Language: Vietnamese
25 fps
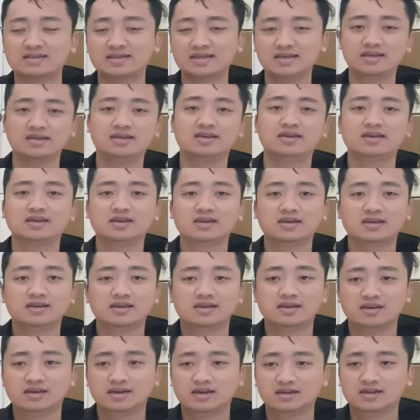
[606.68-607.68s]
trị
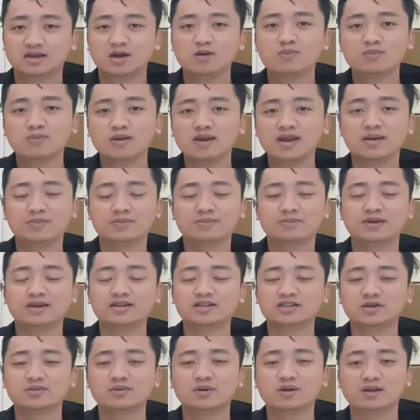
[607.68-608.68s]
thông điệp để
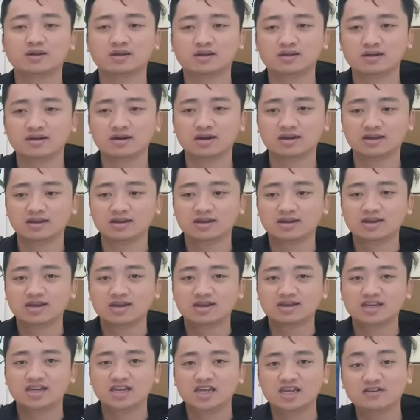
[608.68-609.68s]
cho mọi người
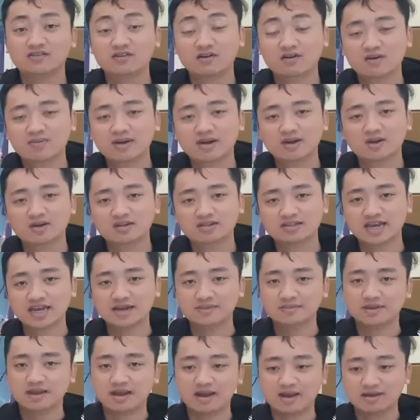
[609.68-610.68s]
thì hy vọng các bạn đón
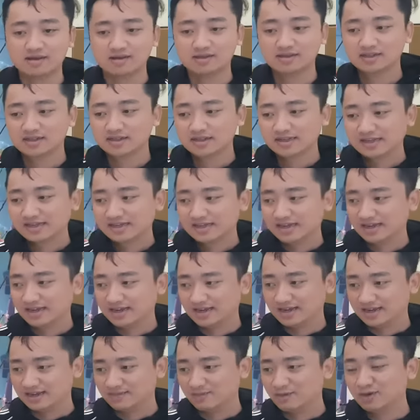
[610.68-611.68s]
xem nhé
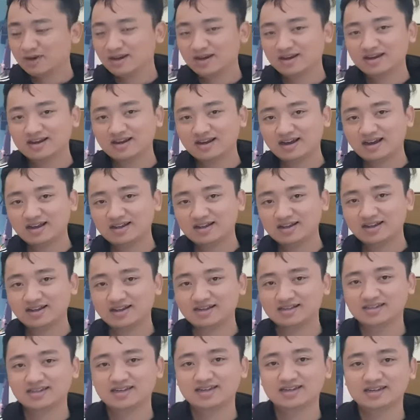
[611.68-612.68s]
à, một lần nữa và
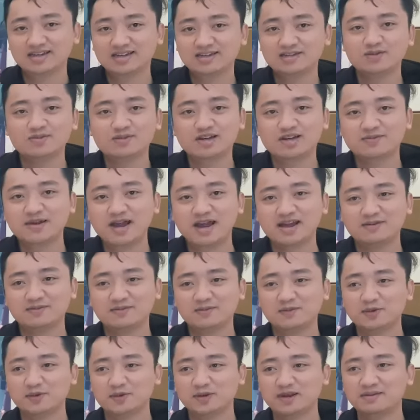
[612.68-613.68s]
xin kính chúc các
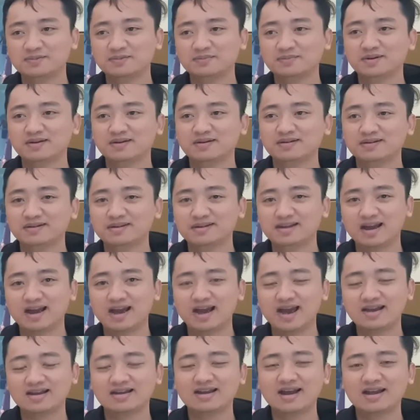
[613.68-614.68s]
bạn một năm mới
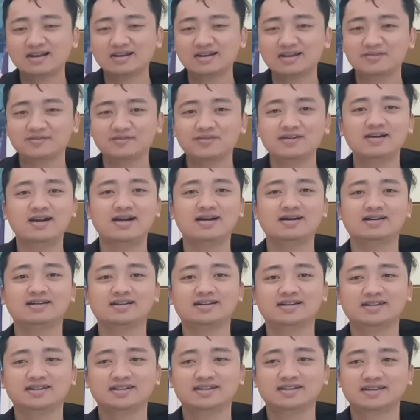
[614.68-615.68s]
an khang thịnh vượng
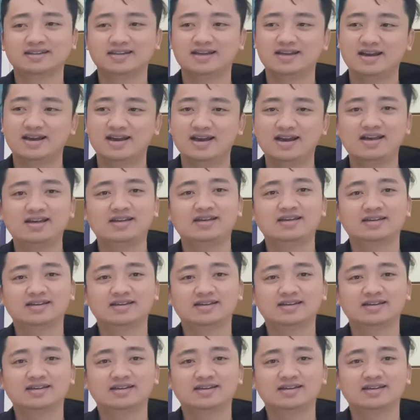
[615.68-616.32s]
Đấy.